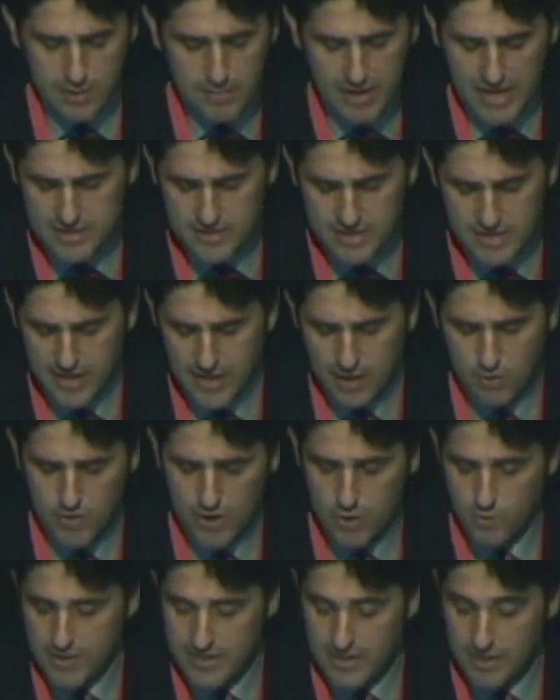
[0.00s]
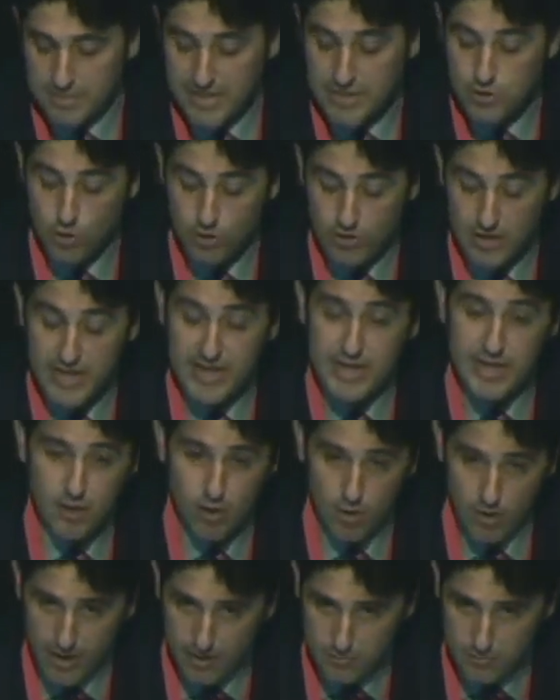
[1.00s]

della malattia, un inquadramento clinico